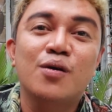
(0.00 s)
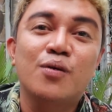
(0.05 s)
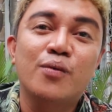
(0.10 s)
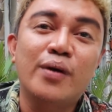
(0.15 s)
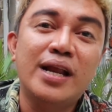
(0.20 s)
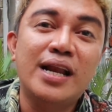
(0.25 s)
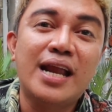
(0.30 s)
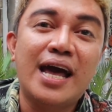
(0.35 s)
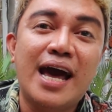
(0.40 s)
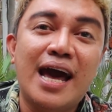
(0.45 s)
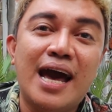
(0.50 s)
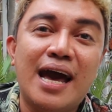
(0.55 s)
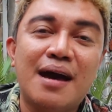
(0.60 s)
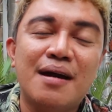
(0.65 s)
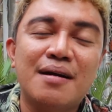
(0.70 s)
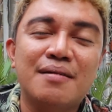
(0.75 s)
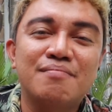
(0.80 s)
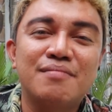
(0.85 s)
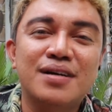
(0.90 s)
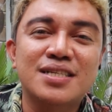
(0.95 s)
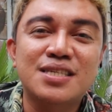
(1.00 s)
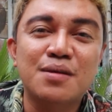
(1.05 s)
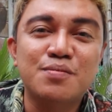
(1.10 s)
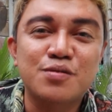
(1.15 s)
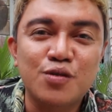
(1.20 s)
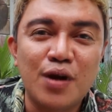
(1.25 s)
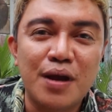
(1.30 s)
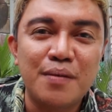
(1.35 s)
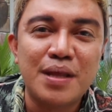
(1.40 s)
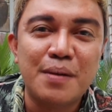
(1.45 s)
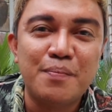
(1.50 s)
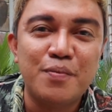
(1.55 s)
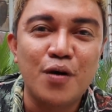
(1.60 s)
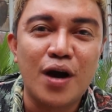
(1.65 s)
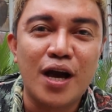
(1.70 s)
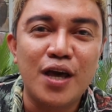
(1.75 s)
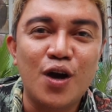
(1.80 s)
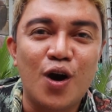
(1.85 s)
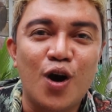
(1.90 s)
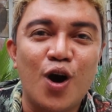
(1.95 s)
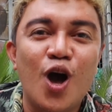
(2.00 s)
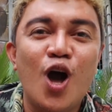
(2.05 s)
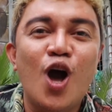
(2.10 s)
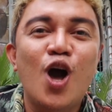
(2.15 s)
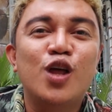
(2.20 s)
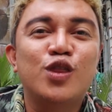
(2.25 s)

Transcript: well, uh, mag-subscribe na po kayo.